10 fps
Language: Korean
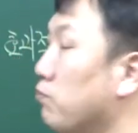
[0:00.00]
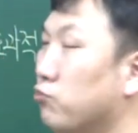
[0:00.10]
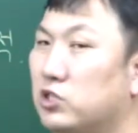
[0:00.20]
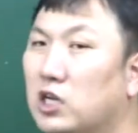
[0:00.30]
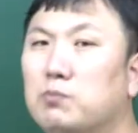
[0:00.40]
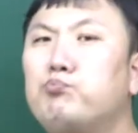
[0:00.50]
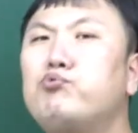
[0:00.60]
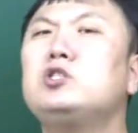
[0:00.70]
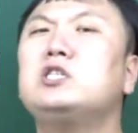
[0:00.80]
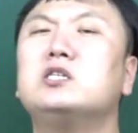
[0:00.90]
문제를
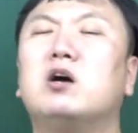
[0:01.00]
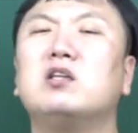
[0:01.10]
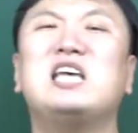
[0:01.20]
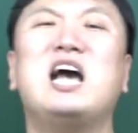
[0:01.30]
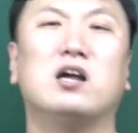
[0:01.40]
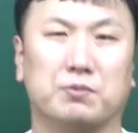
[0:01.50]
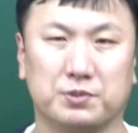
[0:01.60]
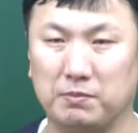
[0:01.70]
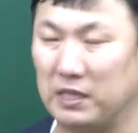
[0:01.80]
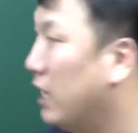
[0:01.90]
푸시는 건
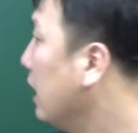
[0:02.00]
상관없습니다.